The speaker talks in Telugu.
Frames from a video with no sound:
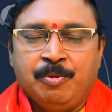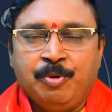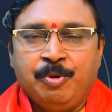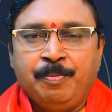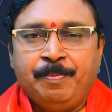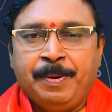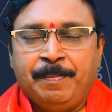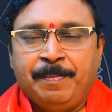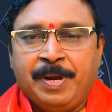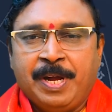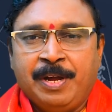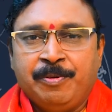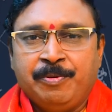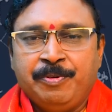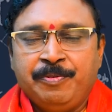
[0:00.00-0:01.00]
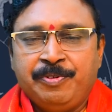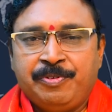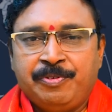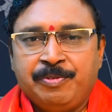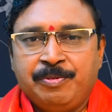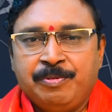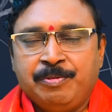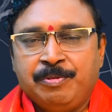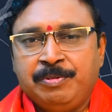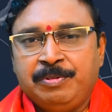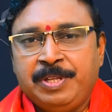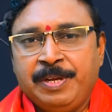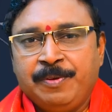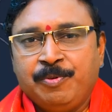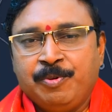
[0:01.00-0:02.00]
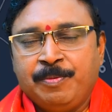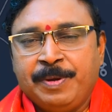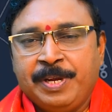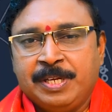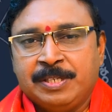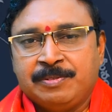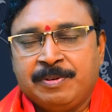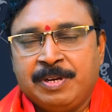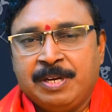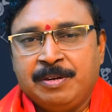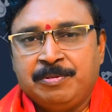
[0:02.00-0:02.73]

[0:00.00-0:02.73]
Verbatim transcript: గురుబ్రహ్మ గురువిష్ణు గురుదేవో మహేశ్వర